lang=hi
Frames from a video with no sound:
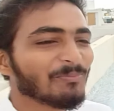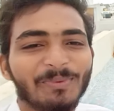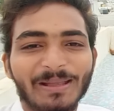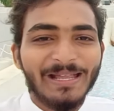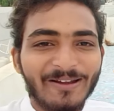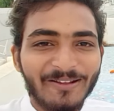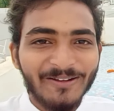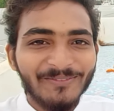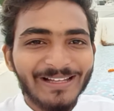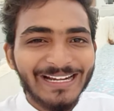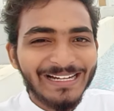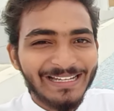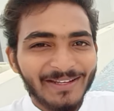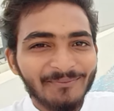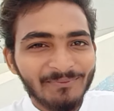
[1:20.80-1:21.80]
मैं और
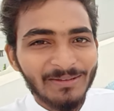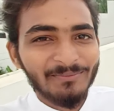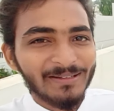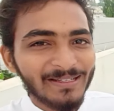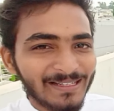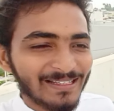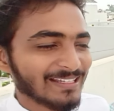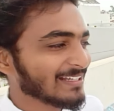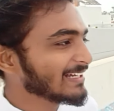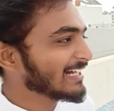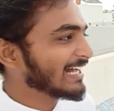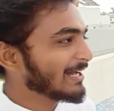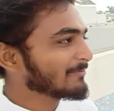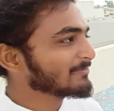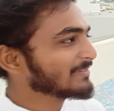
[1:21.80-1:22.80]
हमारे टीम मेंबर
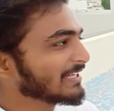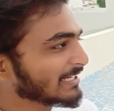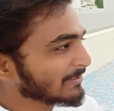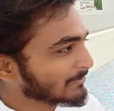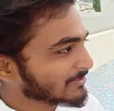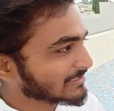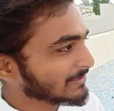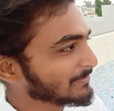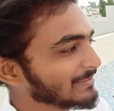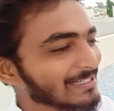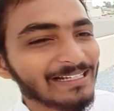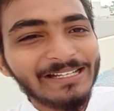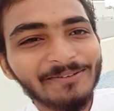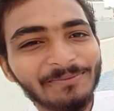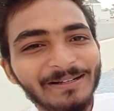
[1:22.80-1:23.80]
आप देखे पर सभी
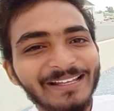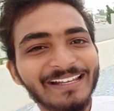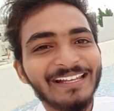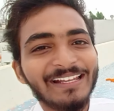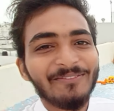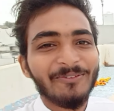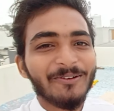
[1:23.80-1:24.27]
लगे पड़े हैं